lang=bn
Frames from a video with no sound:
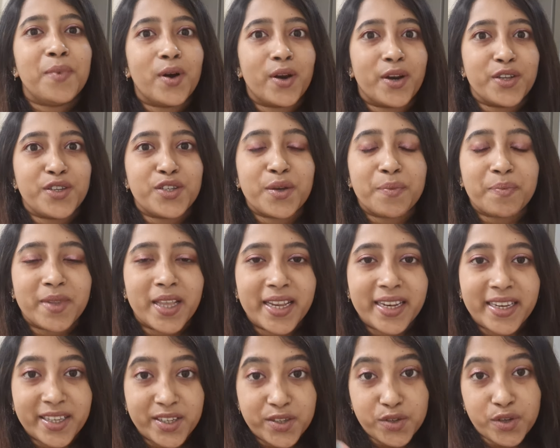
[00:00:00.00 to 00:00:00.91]
পরের
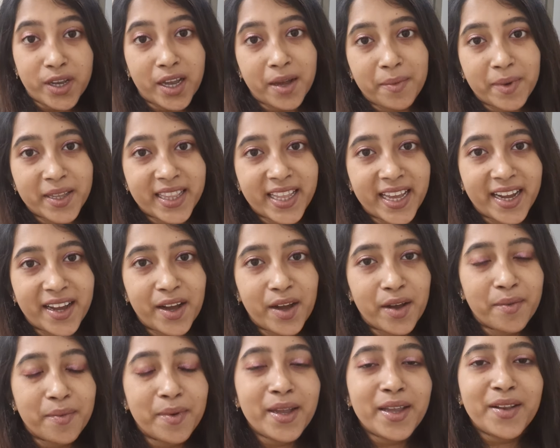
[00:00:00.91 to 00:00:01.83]
সপ্তাহে নিশ্চয়ই আবার
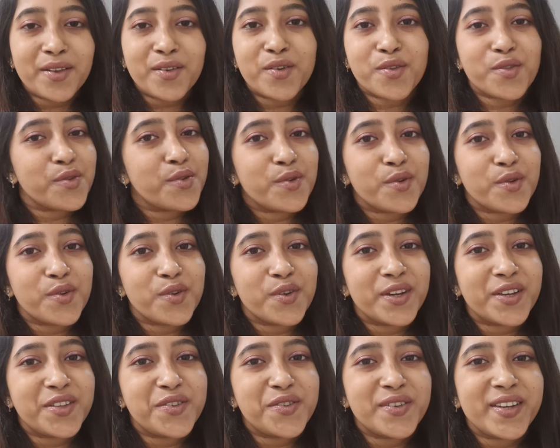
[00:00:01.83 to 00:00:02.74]
দেখা হবে নতুন
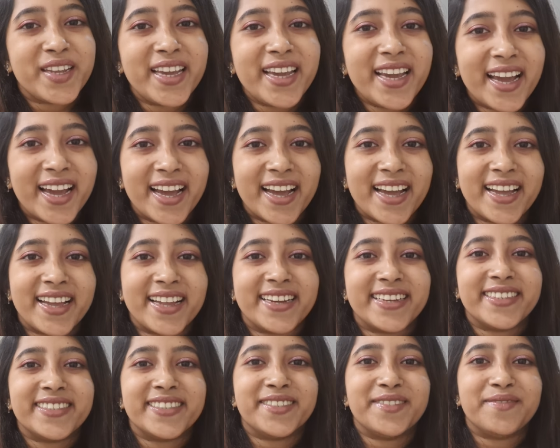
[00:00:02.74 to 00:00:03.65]
অন্য কিছু নিয়ে
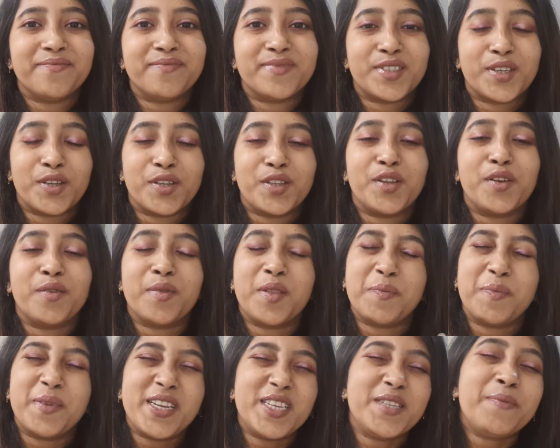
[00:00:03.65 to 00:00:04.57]
আর ততদিন
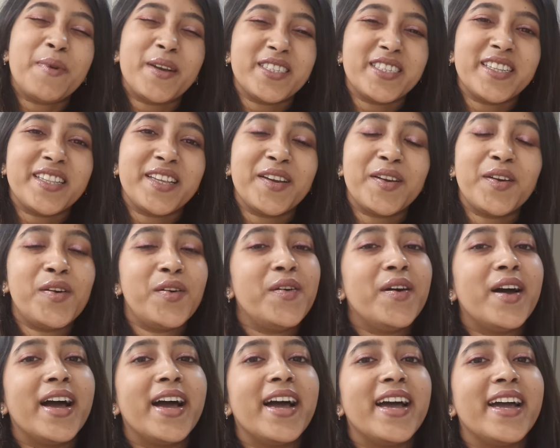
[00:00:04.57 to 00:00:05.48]
অবধি প্লিজ পাশে থেকো
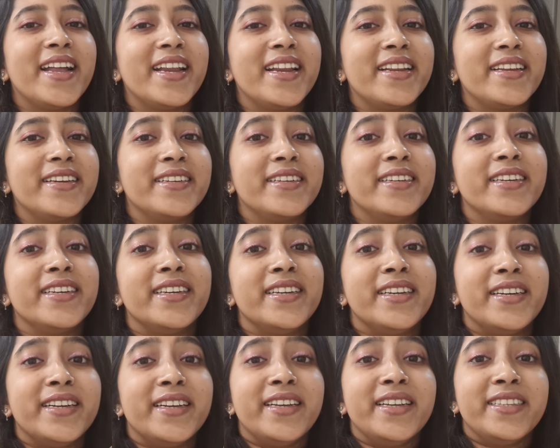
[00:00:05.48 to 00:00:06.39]
আর
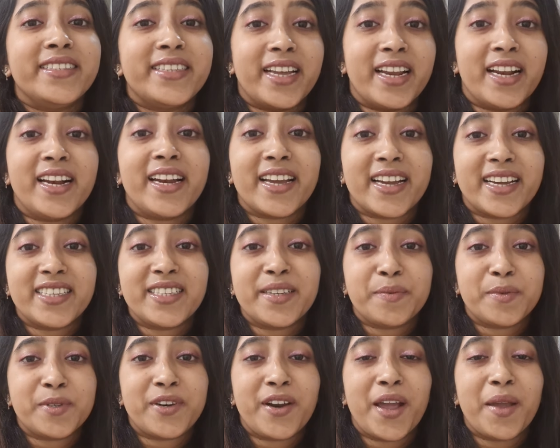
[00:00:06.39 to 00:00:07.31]
চ্যানেলটাকে
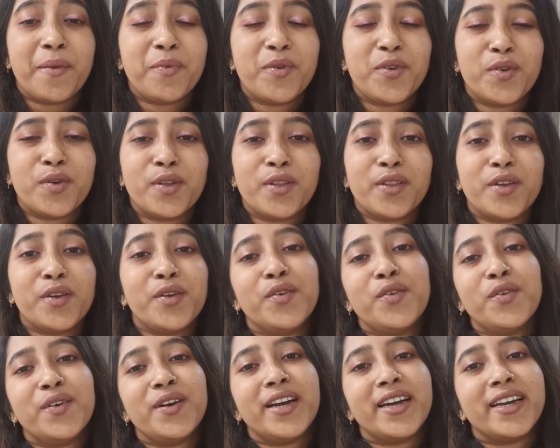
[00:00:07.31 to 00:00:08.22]
সাবস্ক্রাইব করে
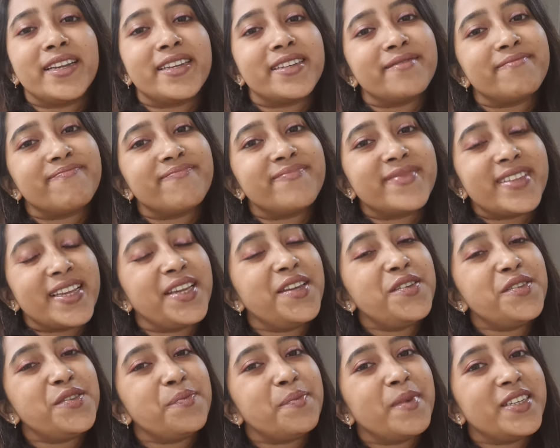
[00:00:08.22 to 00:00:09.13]
দিও আর
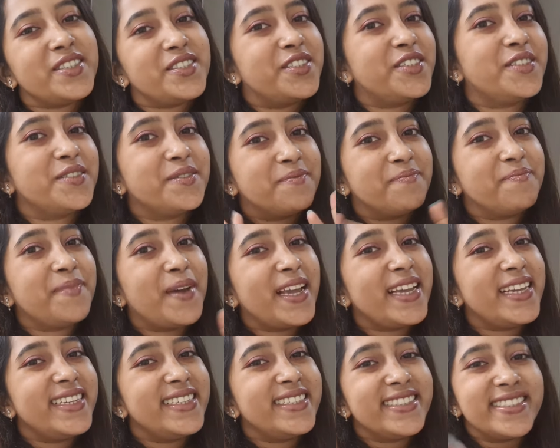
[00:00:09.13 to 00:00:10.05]
থ্যাংক ইউ সো মাচ
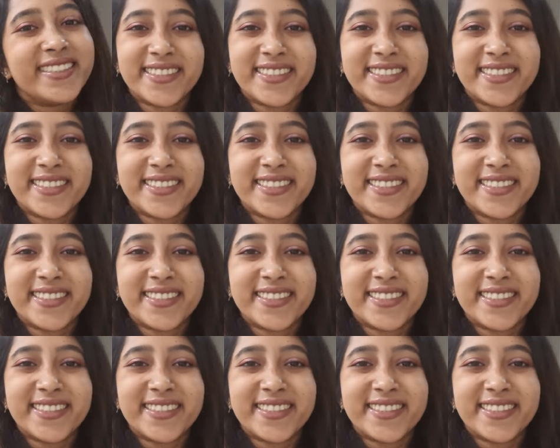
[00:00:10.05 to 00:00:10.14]
বাই